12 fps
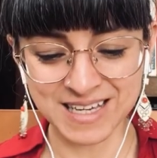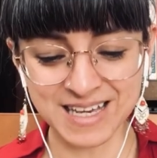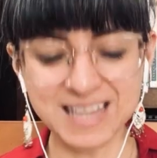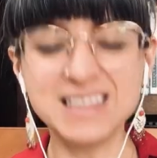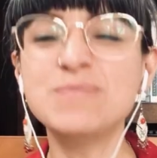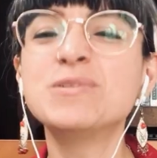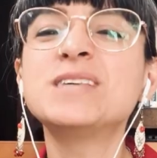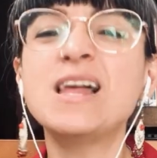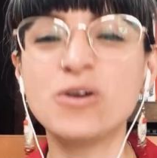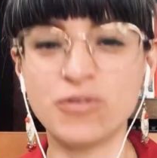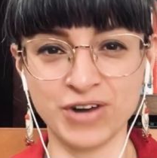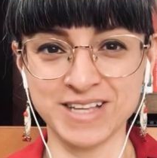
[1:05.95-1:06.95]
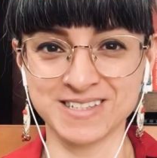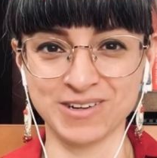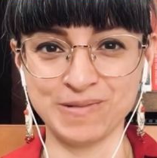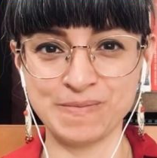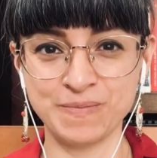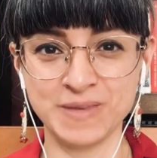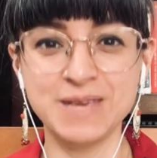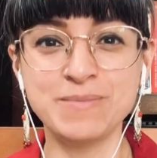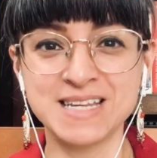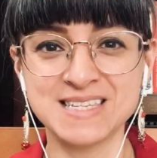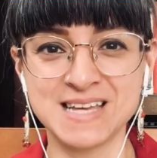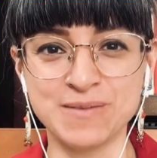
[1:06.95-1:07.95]
Cantemos algo fresco y
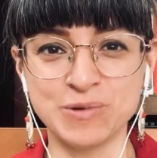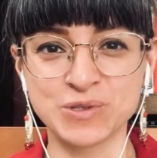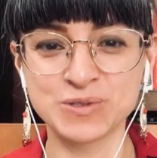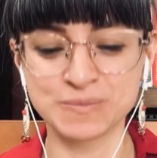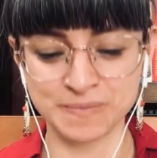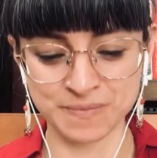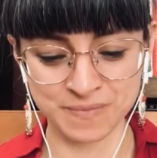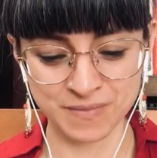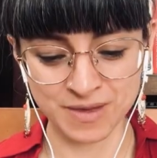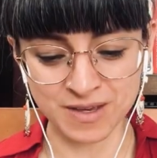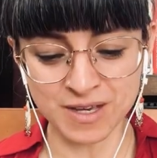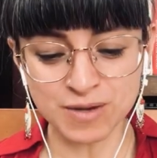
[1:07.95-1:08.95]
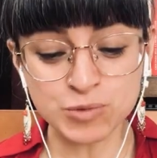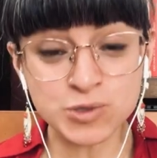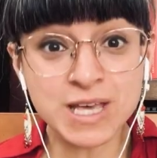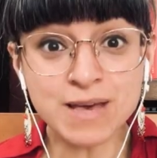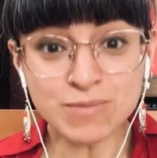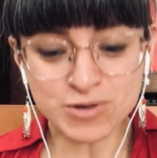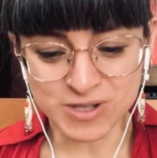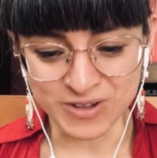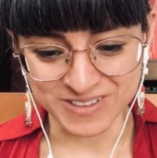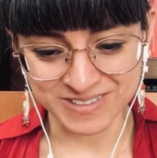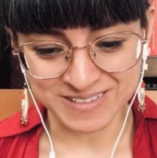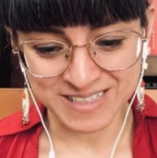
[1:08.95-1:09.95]
marchemos.
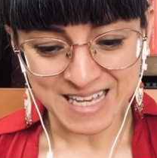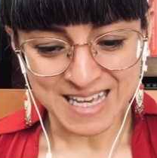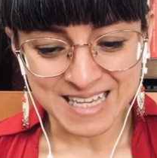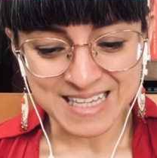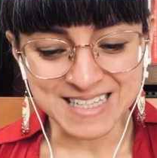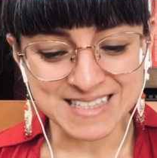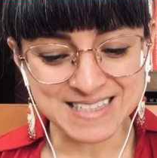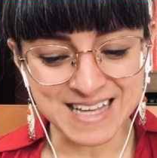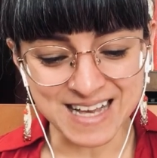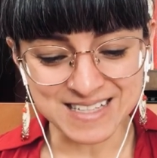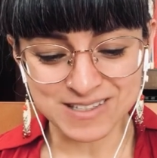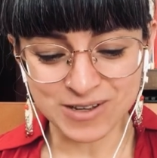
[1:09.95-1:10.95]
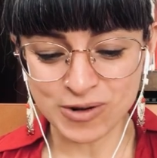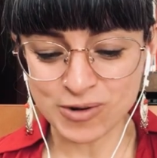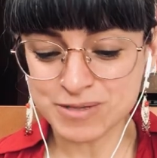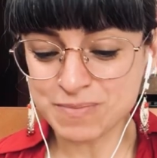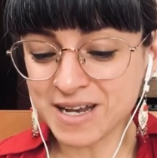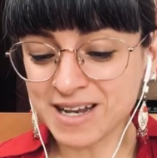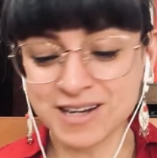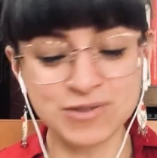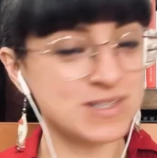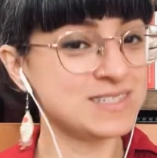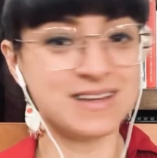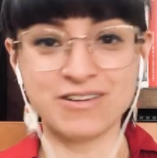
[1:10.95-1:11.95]
Busquémoslo. Quizás solo esperan
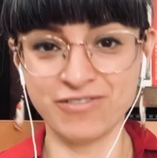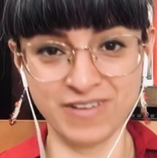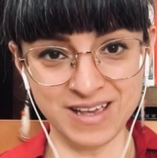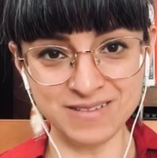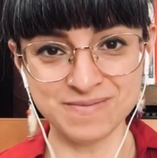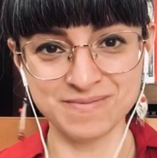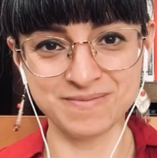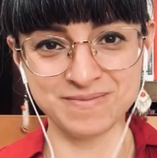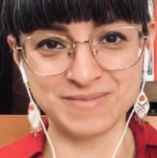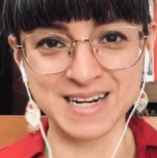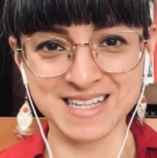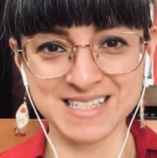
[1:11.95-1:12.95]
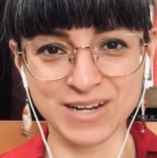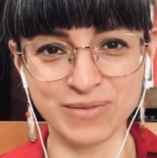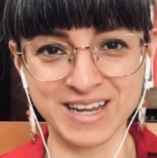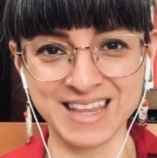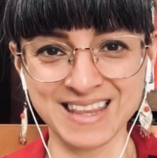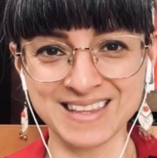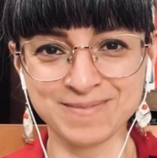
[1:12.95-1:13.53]
nuestra fe para ser verdad.